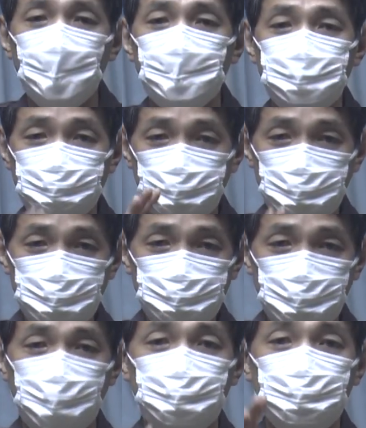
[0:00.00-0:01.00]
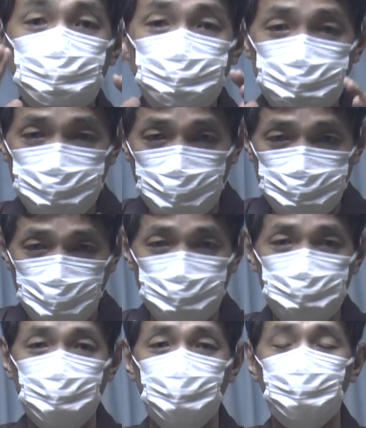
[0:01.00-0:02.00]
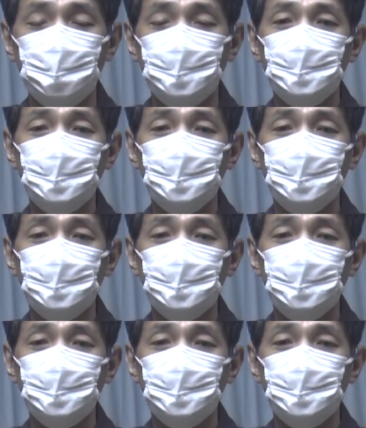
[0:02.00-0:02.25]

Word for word: 悟りって気づくことって